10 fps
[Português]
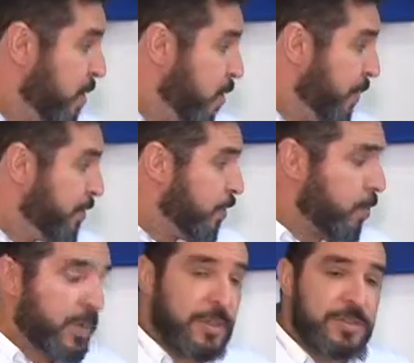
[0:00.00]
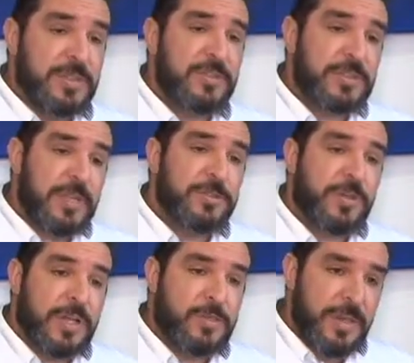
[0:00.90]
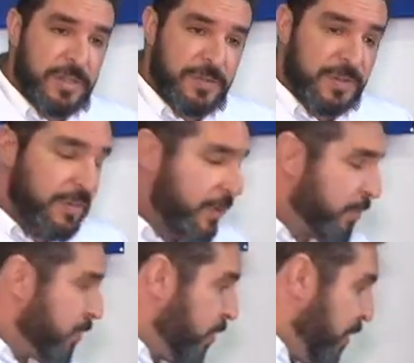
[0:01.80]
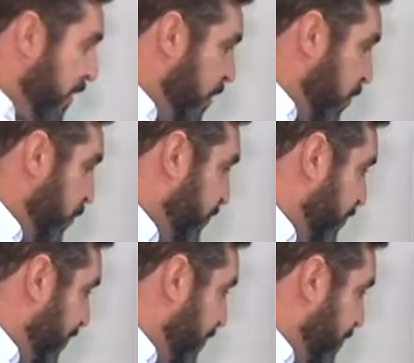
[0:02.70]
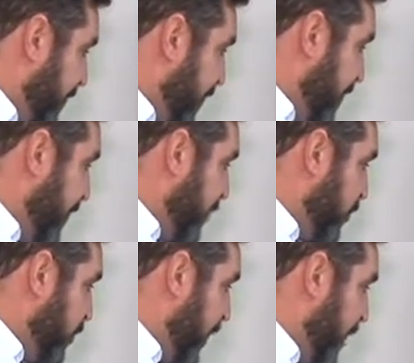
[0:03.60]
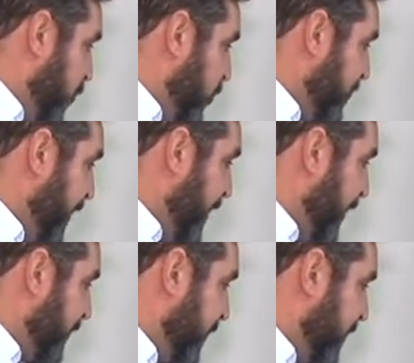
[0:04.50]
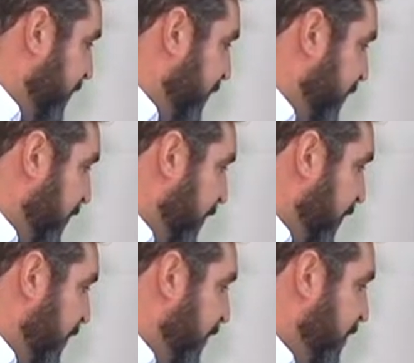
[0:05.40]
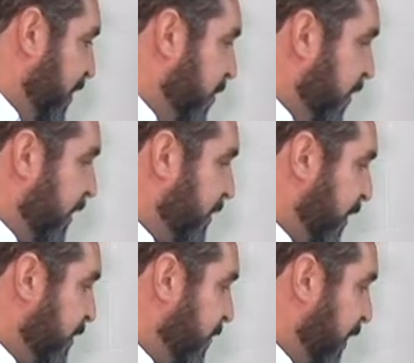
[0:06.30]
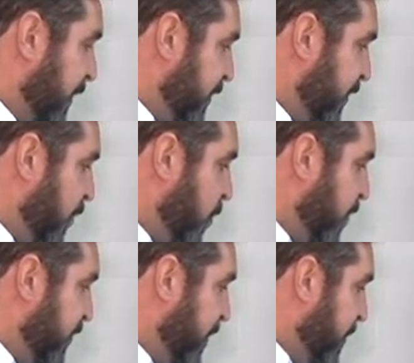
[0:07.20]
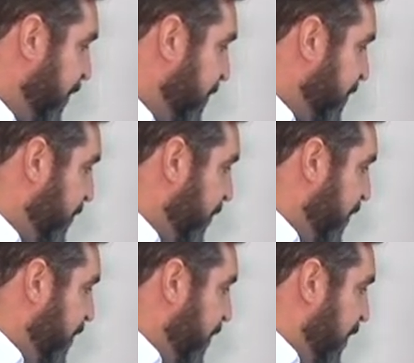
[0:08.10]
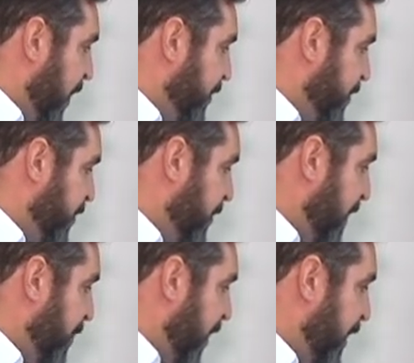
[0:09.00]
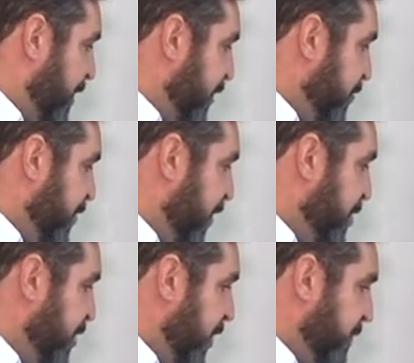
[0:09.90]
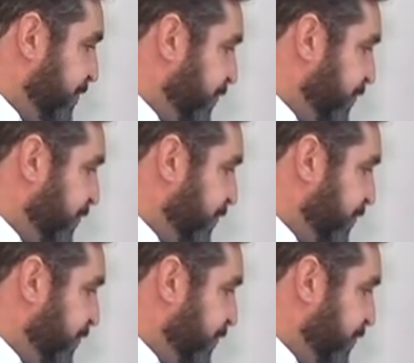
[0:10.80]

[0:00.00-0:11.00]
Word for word: O pessoal colocando sinais digitais nos horários pré-definidos, o sistema vem e nos dá alguns alertas, né, que dão certos alertas em cores também. A gente, na prática, no dia a dia,